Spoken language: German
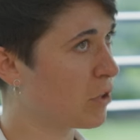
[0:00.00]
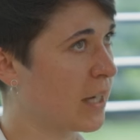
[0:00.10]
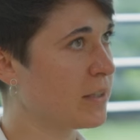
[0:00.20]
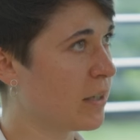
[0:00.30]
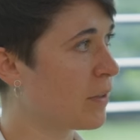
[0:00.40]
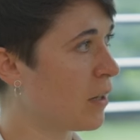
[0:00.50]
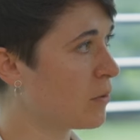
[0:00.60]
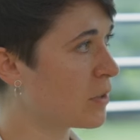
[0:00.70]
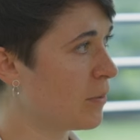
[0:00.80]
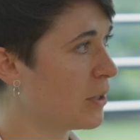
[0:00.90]
krasse
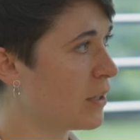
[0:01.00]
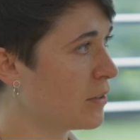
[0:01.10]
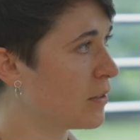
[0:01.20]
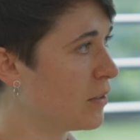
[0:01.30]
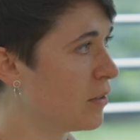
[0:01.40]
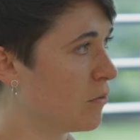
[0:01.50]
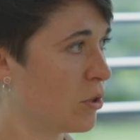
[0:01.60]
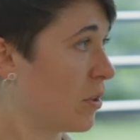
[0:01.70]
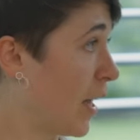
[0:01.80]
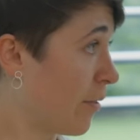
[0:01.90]
Erfahrungen gesammelt hast, die dir
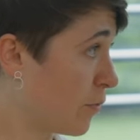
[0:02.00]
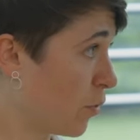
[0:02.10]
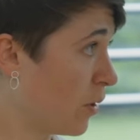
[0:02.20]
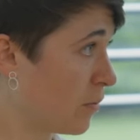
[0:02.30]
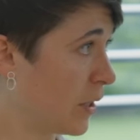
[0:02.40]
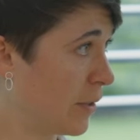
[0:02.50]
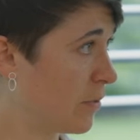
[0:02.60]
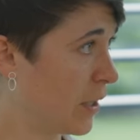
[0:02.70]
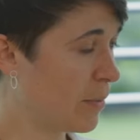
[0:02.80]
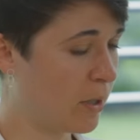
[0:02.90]
oder nach wie vor
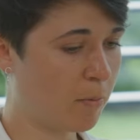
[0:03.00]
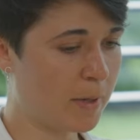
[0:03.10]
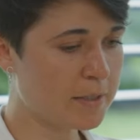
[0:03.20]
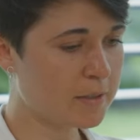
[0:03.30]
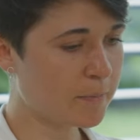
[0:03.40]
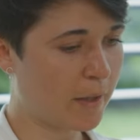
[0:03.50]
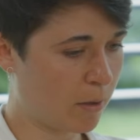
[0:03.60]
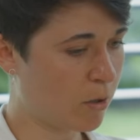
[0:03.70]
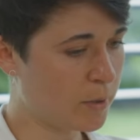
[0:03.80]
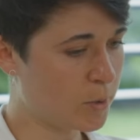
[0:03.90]
einfach mhm. immer noch machst.
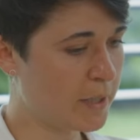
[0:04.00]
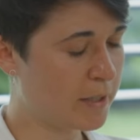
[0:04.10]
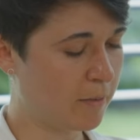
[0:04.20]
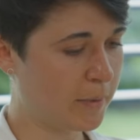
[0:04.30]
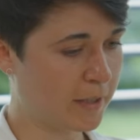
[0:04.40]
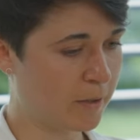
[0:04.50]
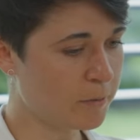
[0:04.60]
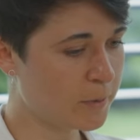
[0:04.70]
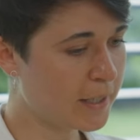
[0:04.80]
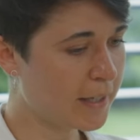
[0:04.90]
Aber kommen wir später nochmal drauf.